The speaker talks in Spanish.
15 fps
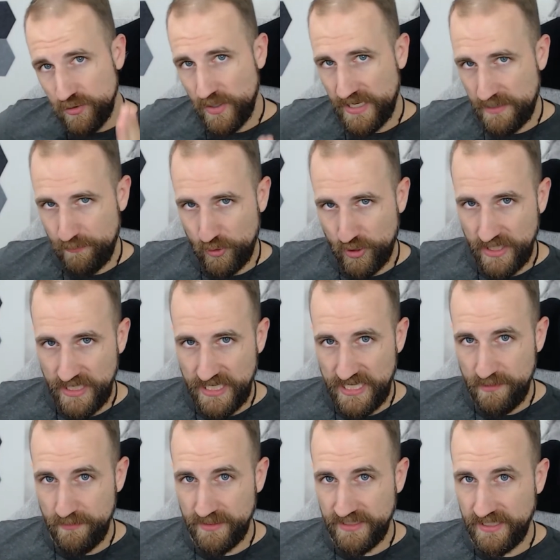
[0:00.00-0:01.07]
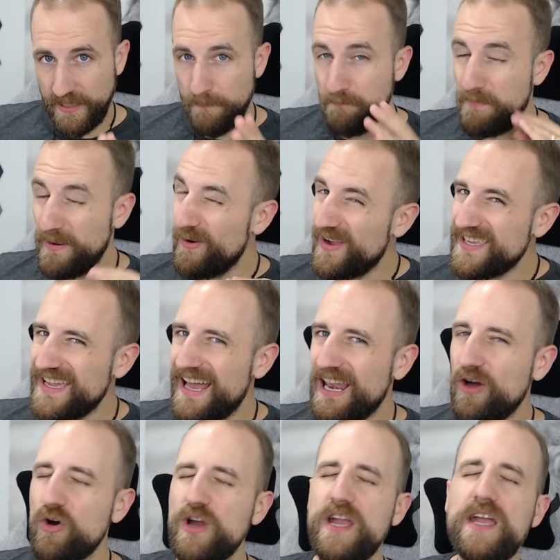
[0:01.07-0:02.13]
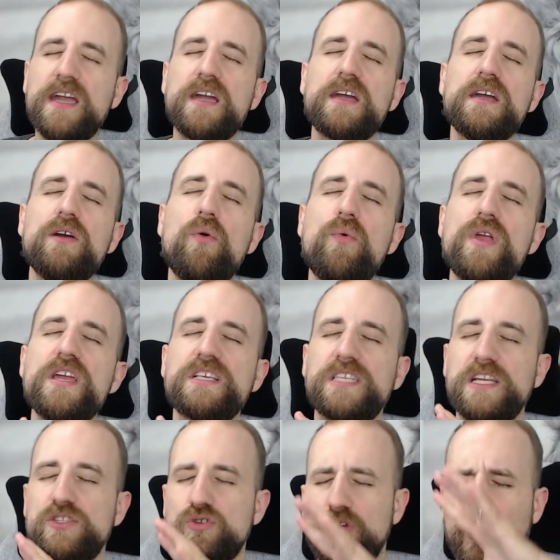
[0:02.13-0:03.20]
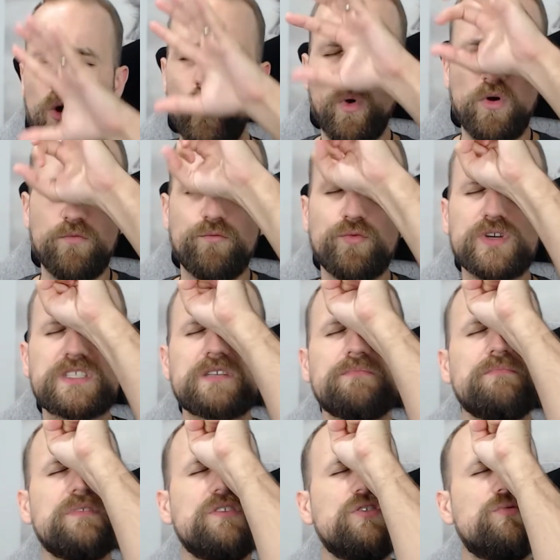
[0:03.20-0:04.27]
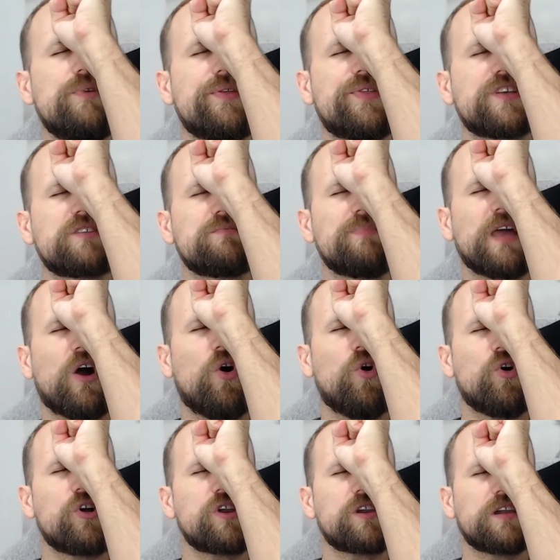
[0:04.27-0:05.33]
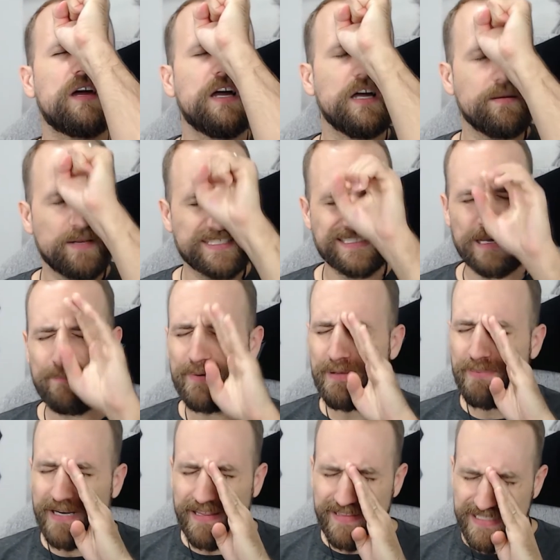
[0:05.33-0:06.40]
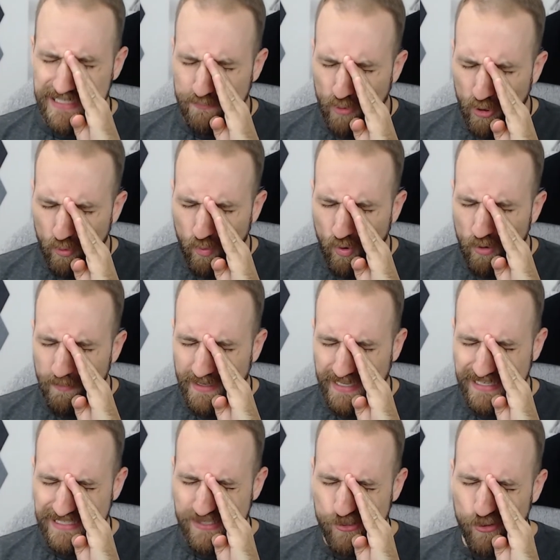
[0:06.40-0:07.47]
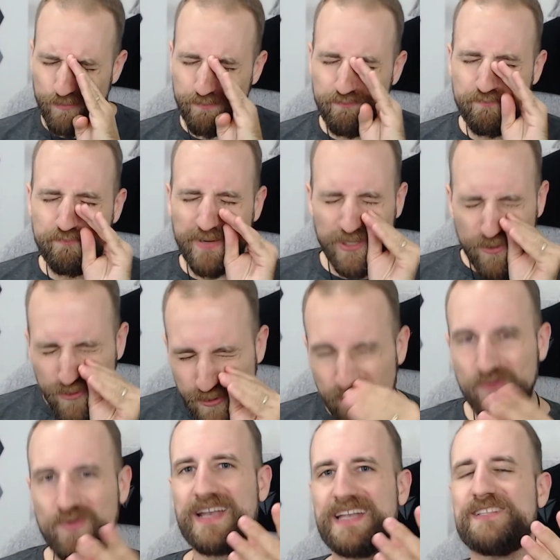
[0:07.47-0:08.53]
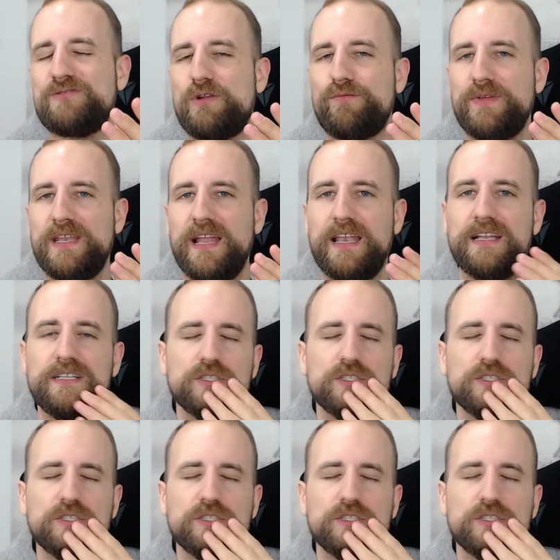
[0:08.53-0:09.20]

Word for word: hay que poner el límite, pero hay algo que hubiese hecho que el juego fuese mil veces mejor. Está preparadísimo el juego para eso, pero no lo han hecho al final.